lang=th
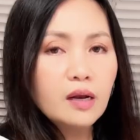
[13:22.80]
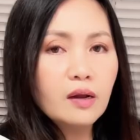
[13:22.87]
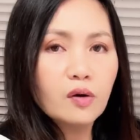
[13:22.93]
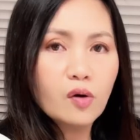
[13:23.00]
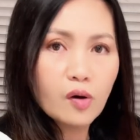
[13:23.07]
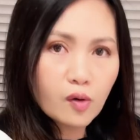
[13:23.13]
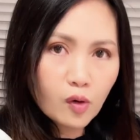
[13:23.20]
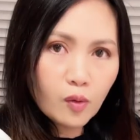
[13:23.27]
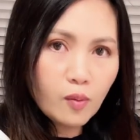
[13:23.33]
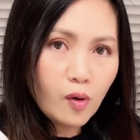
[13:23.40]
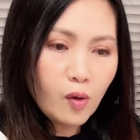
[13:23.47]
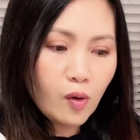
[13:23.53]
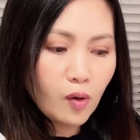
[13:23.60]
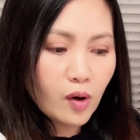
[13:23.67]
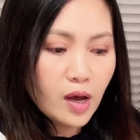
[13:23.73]
แล้วก็โกโบ
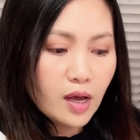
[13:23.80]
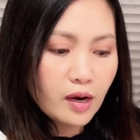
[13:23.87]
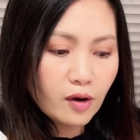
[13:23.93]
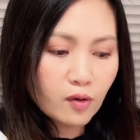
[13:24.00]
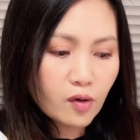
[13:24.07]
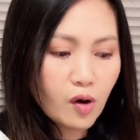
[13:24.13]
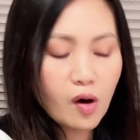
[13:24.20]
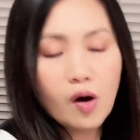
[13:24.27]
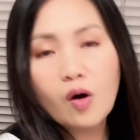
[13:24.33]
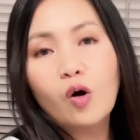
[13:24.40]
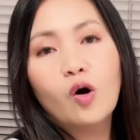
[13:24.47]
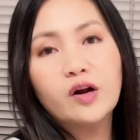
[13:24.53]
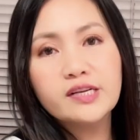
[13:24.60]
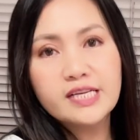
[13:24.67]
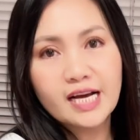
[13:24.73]
แล้วก็
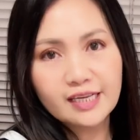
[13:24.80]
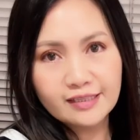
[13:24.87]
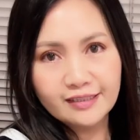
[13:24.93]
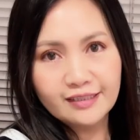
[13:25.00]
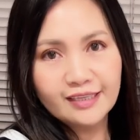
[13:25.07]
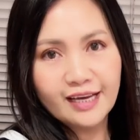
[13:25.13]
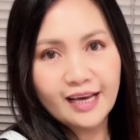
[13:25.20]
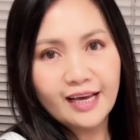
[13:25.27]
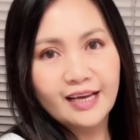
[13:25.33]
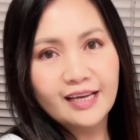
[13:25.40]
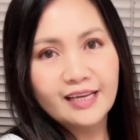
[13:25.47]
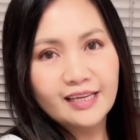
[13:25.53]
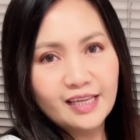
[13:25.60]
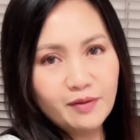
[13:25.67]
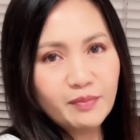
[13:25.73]
คอนยาเกะนะคะ
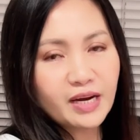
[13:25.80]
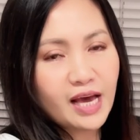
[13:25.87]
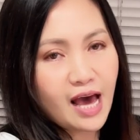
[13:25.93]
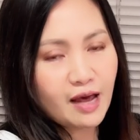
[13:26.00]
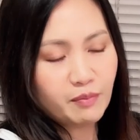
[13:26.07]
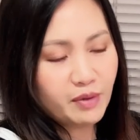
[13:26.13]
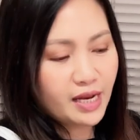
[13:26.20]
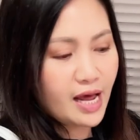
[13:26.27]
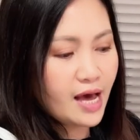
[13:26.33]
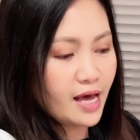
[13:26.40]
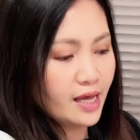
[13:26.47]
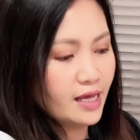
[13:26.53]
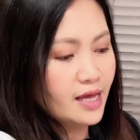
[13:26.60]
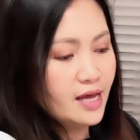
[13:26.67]
ที่มันขาดไม่ได้